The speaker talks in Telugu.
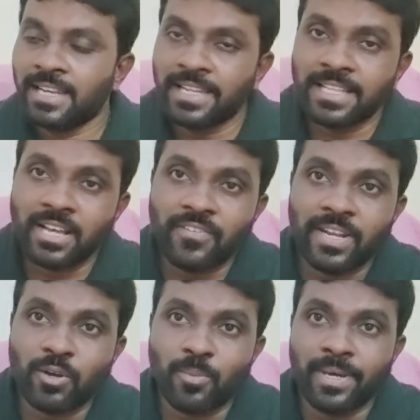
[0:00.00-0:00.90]
లేదా
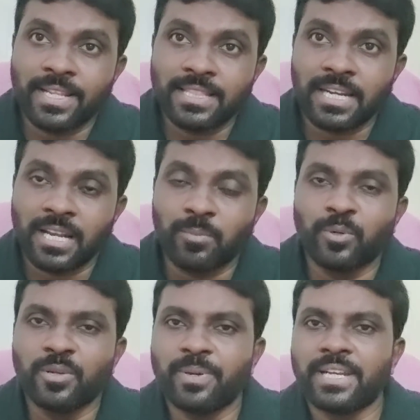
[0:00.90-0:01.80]
వీళ్ళకు మరింత
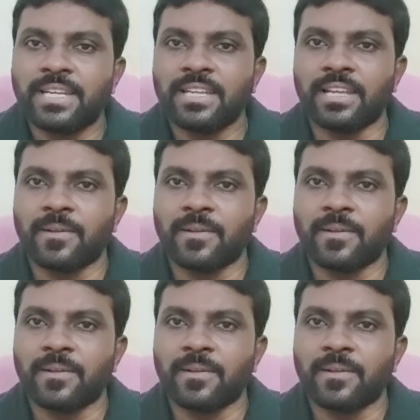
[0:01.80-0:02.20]
డబ్బులు పెట్టి